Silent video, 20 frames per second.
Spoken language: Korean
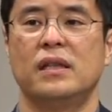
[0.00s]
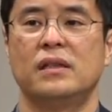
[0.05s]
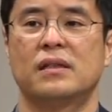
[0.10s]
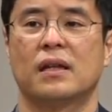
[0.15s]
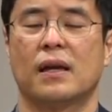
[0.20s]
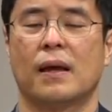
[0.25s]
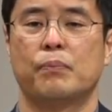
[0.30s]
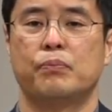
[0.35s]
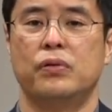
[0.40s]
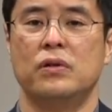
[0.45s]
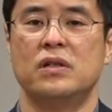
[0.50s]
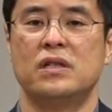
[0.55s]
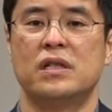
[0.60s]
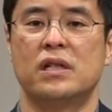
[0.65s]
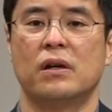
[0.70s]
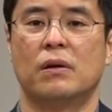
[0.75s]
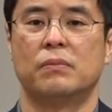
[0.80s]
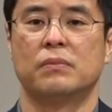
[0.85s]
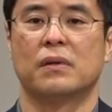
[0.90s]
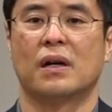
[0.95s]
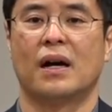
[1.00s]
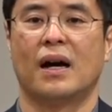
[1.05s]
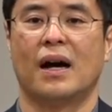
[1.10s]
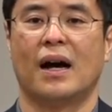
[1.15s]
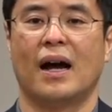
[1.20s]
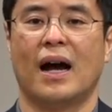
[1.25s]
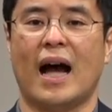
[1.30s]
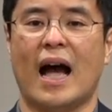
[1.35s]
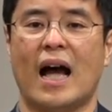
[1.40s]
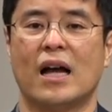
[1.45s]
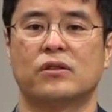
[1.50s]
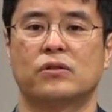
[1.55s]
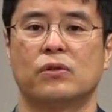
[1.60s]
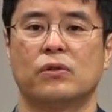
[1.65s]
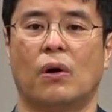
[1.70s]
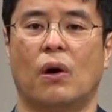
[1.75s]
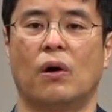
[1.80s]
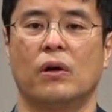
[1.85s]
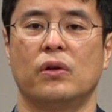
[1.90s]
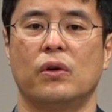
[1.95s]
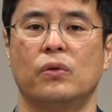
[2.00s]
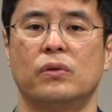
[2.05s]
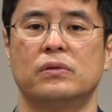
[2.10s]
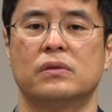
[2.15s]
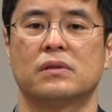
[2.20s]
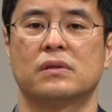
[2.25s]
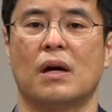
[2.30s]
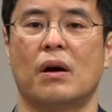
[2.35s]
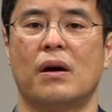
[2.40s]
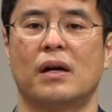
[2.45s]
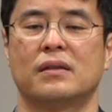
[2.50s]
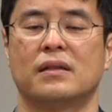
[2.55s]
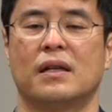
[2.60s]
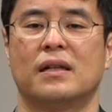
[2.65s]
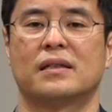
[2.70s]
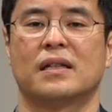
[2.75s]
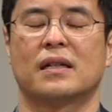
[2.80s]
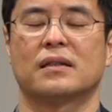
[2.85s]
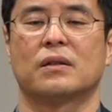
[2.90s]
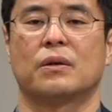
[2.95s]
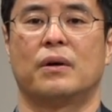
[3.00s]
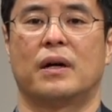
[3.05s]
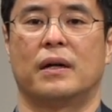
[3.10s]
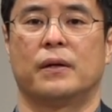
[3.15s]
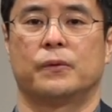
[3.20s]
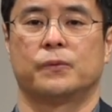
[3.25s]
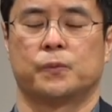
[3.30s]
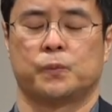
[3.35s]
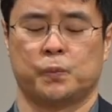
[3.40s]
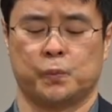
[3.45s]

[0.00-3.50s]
인생의 불시험과 아주 어려운 상황들이 찾아와요.